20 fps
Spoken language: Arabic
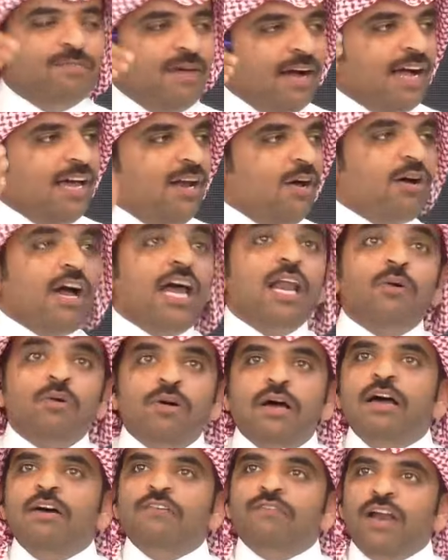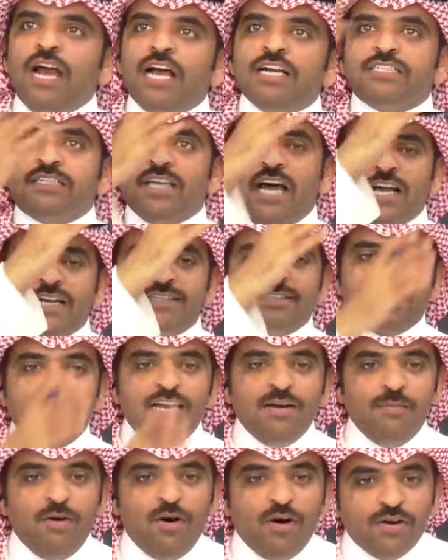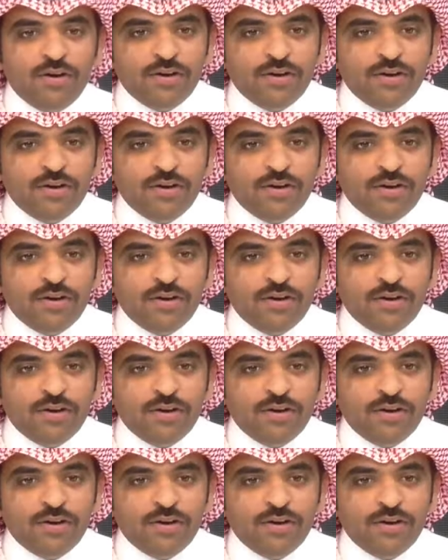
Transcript: ما قالوا قالوا ولا هاشتاج يتكلمون